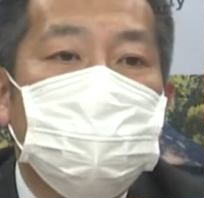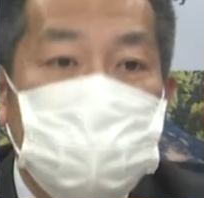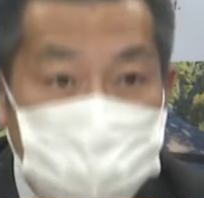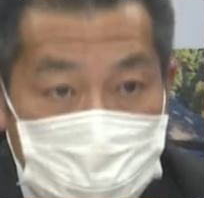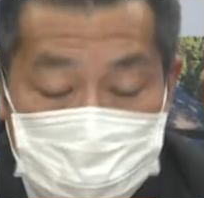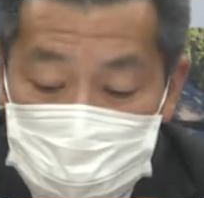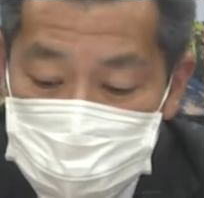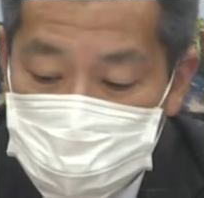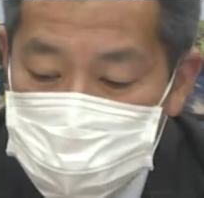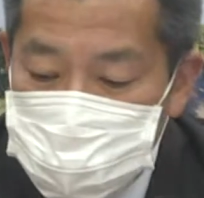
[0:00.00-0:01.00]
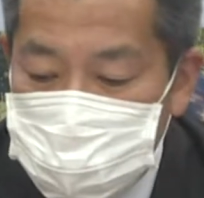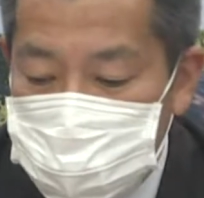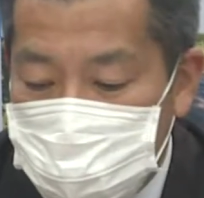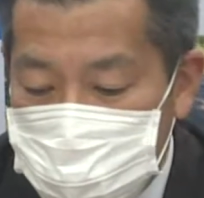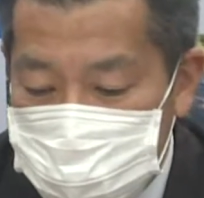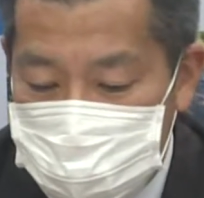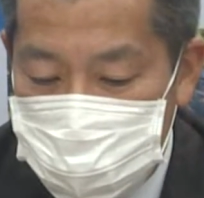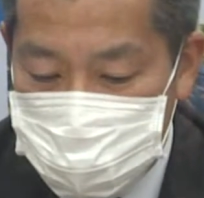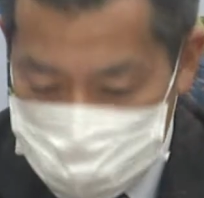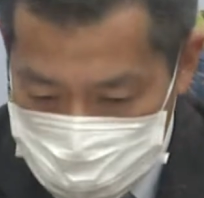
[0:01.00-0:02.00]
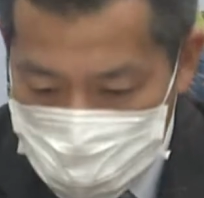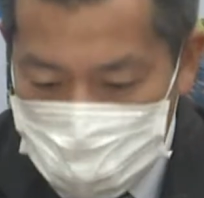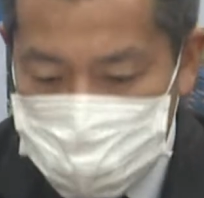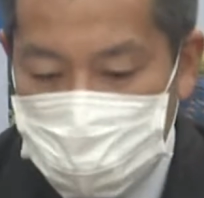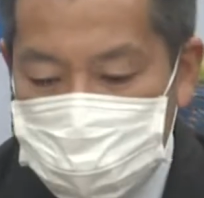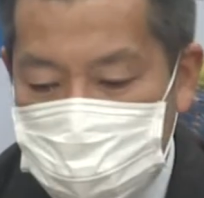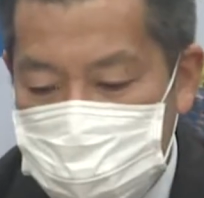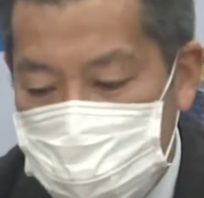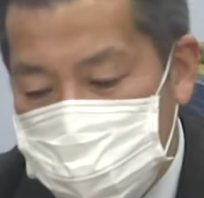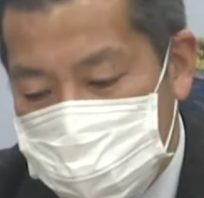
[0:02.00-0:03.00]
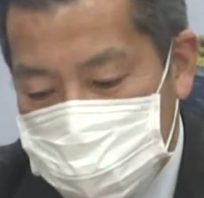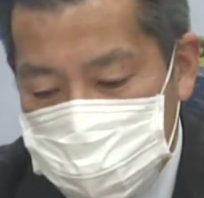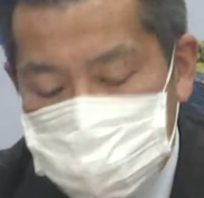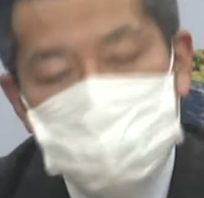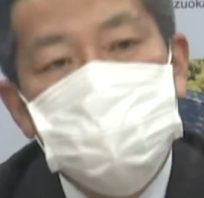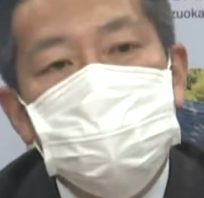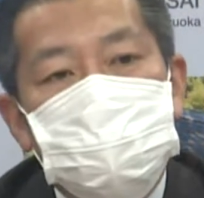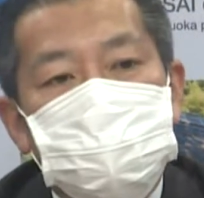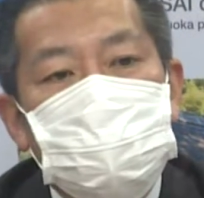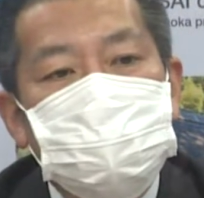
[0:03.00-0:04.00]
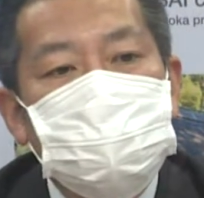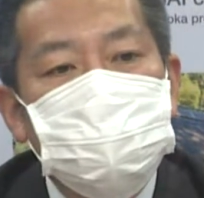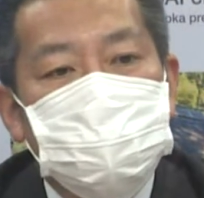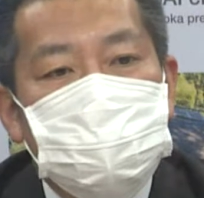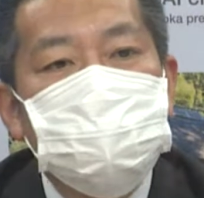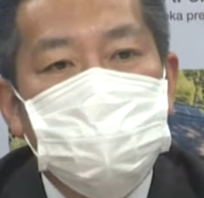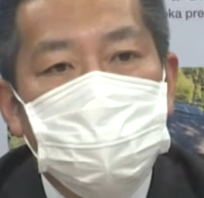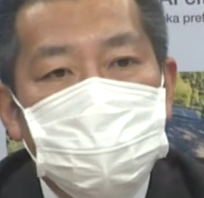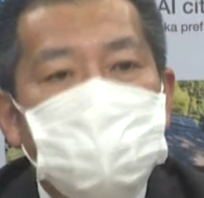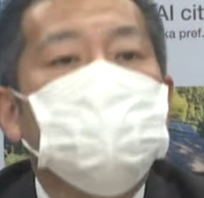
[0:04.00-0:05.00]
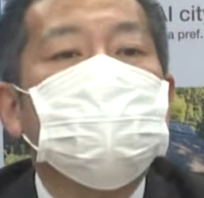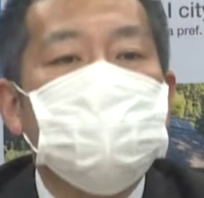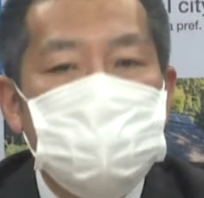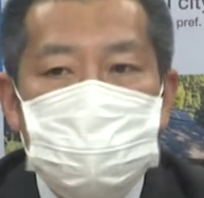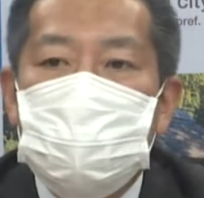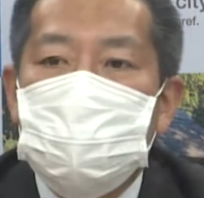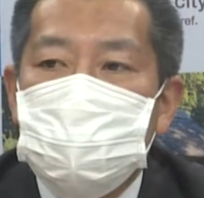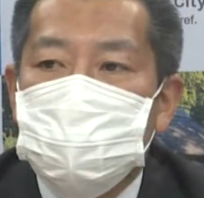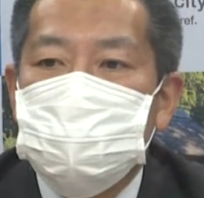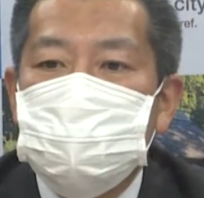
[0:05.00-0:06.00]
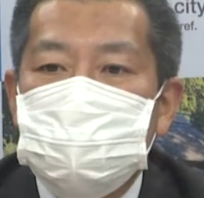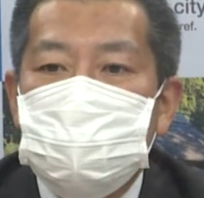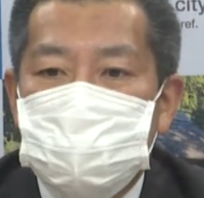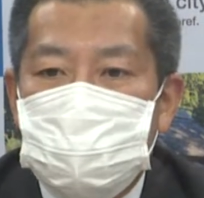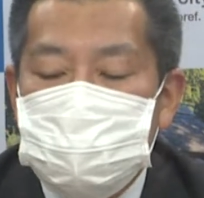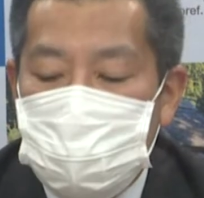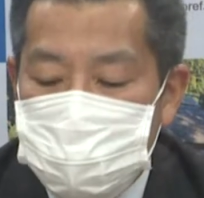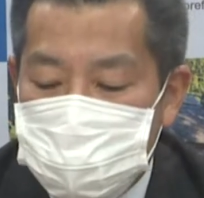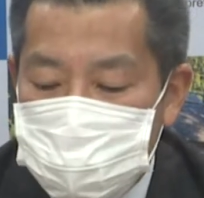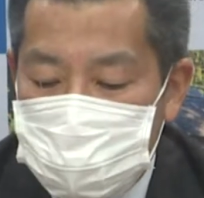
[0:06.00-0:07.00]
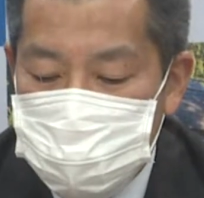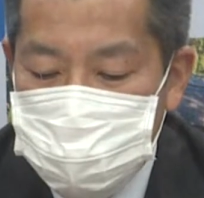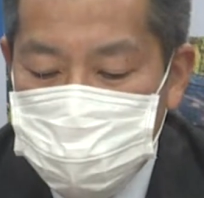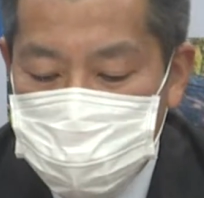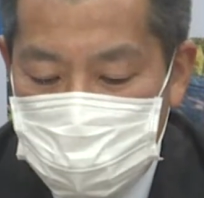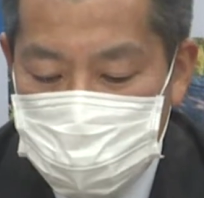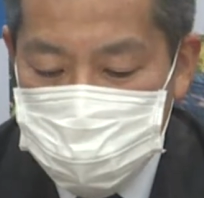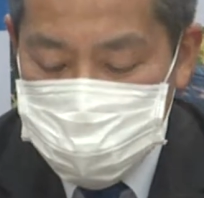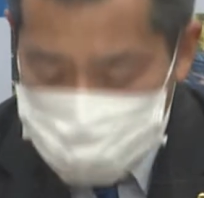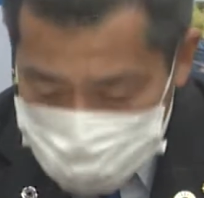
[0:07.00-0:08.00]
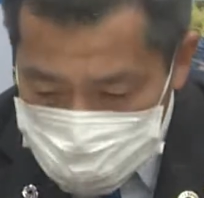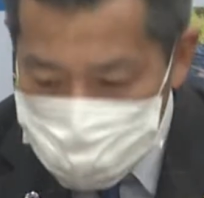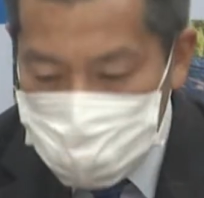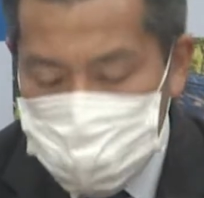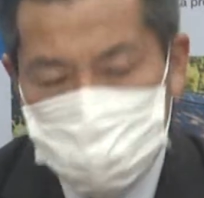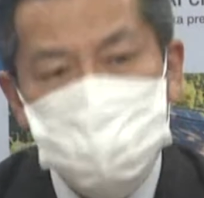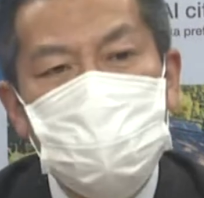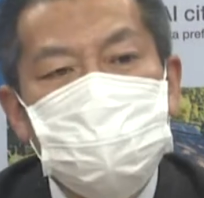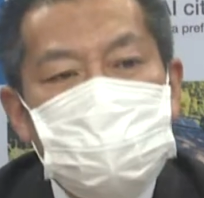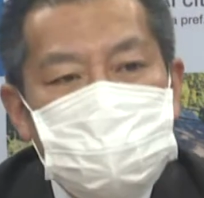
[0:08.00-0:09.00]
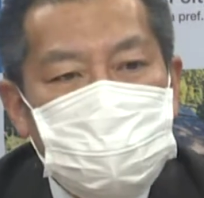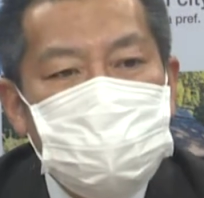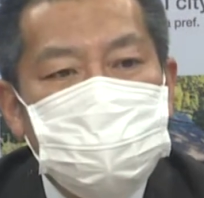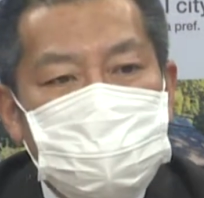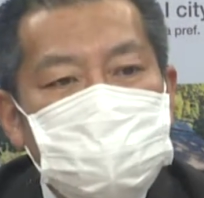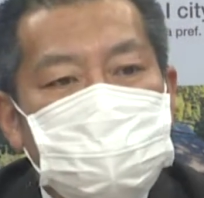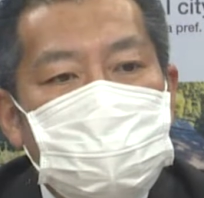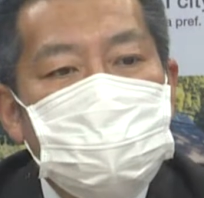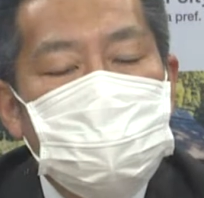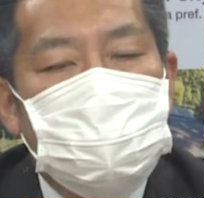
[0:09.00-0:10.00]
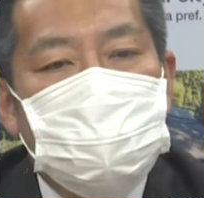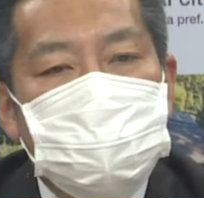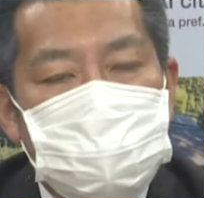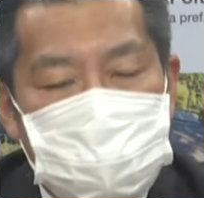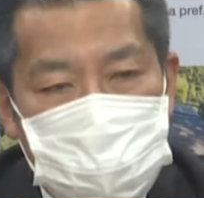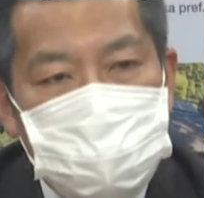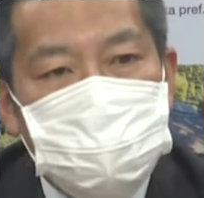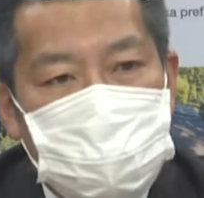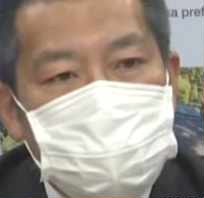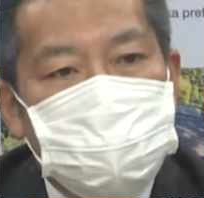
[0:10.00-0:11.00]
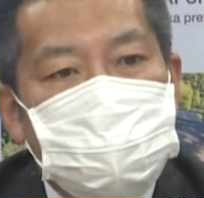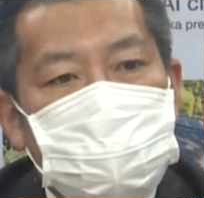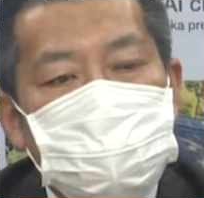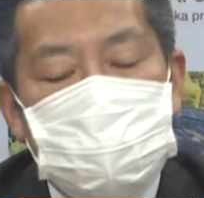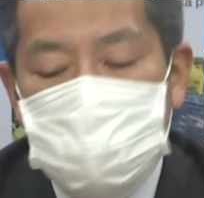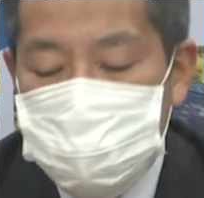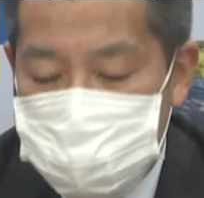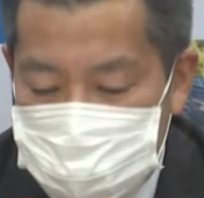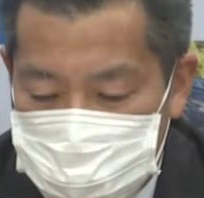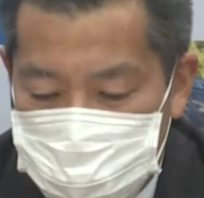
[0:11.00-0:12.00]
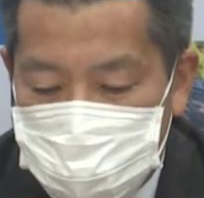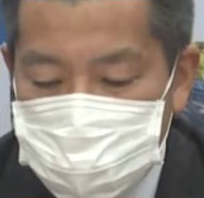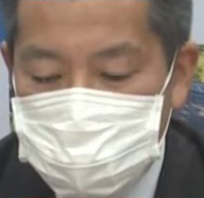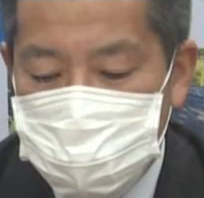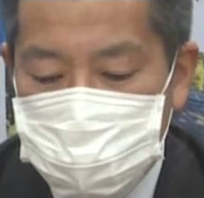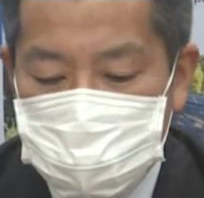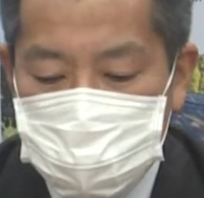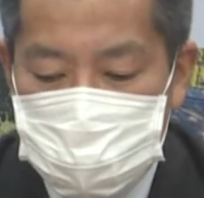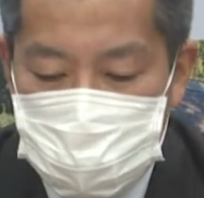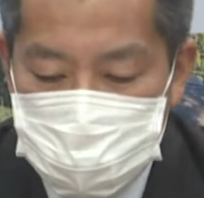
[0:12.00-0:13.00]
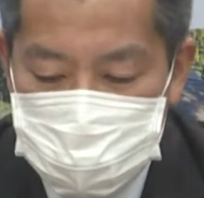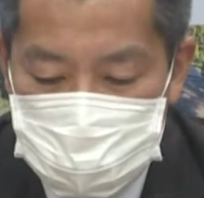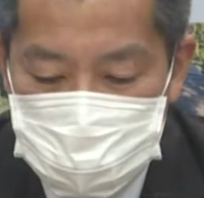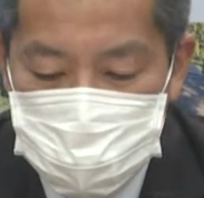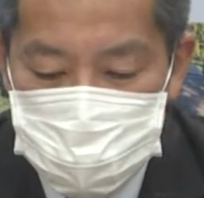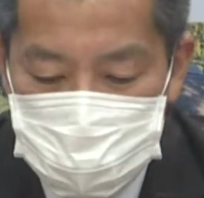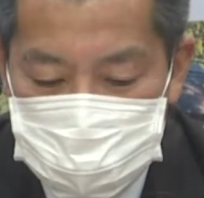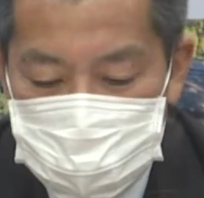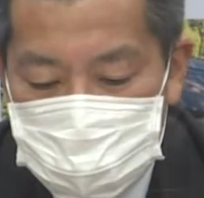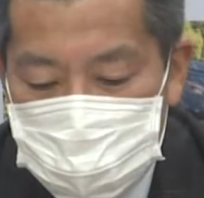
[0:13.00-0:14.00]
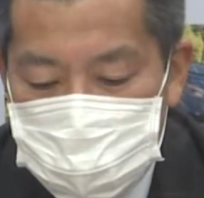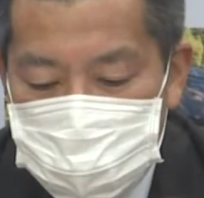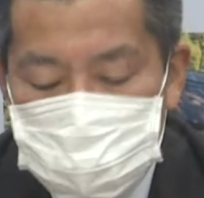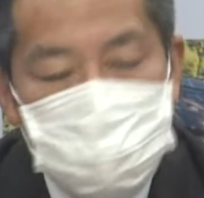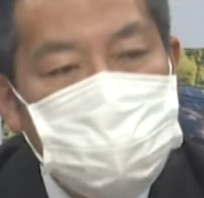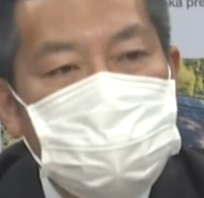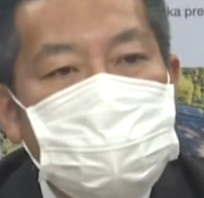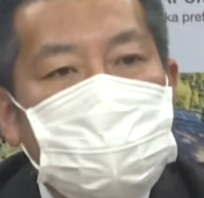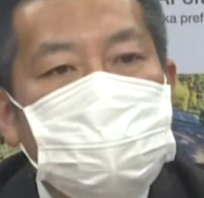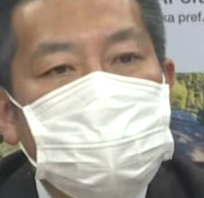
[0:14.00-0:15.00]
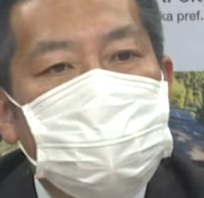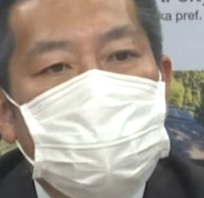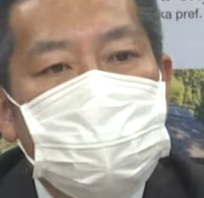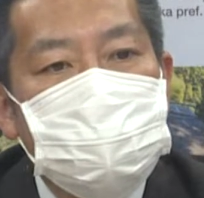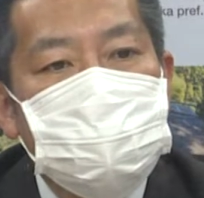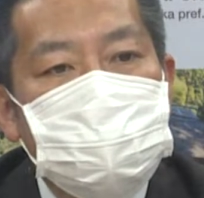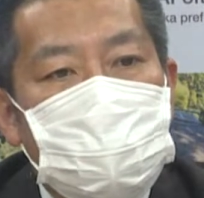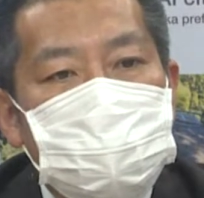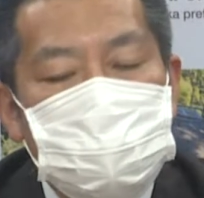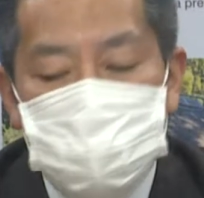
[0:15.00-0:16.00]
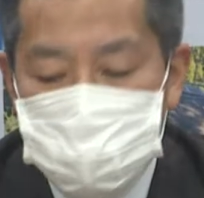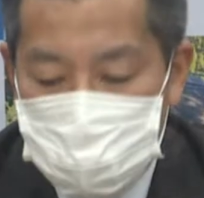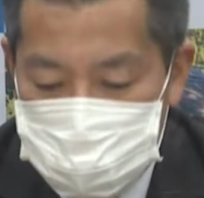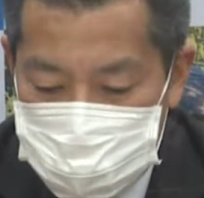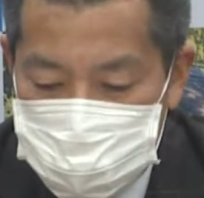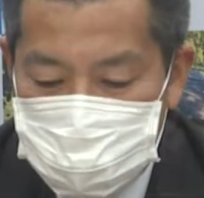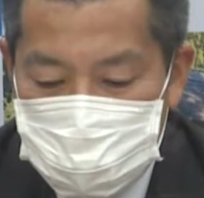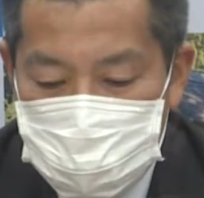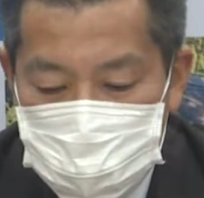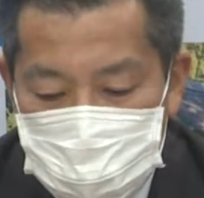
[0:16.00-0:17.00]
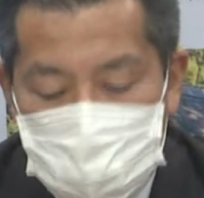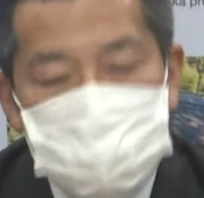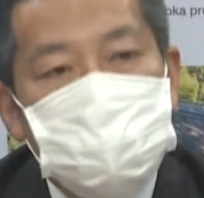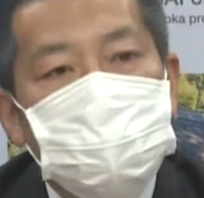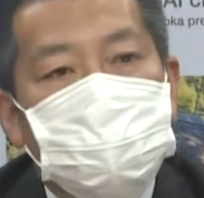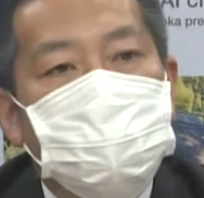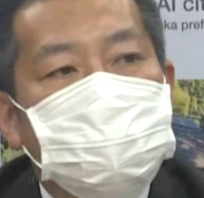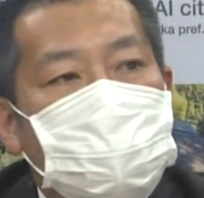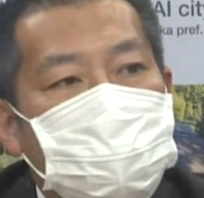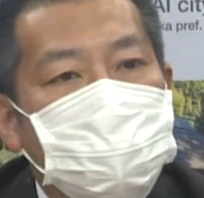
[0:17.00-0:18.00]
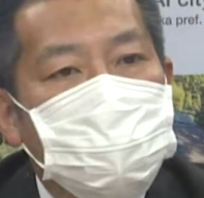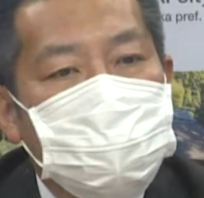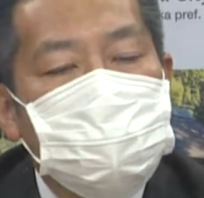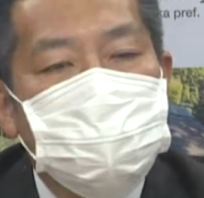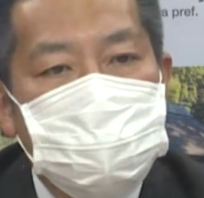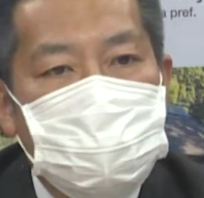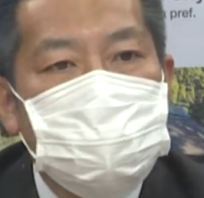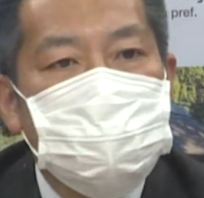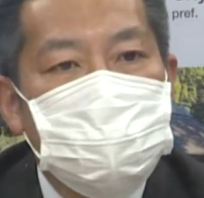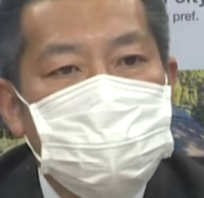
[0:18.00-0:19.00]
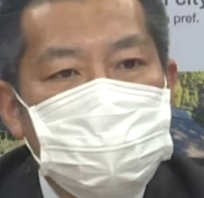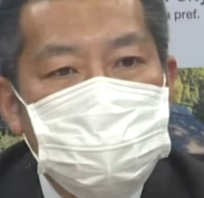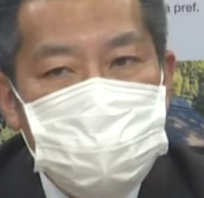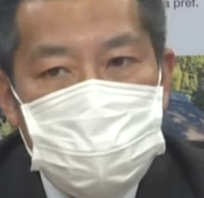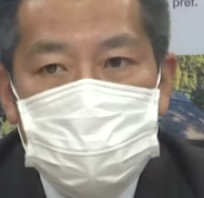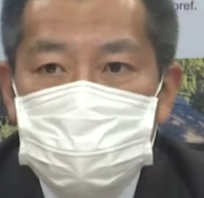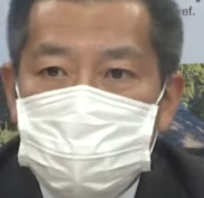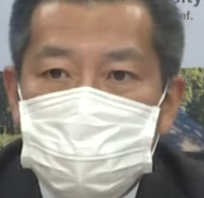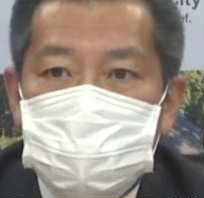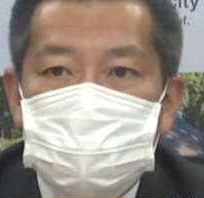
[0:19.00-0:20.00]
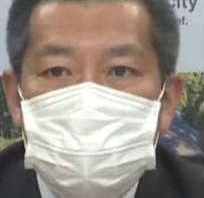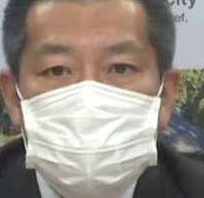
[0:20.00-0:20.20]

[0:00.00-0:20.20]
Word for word: 変更があろうかというふうに思っています。だいたい約18歳以上となると5万人が湖西市内では対象になりますので、今回は2回ではなくて1回というか、追加の1回の接種ということを予定をしております。使用ワクチンに関しては 1,2 回目と同じ、また交互接種に関しては今国で検討いた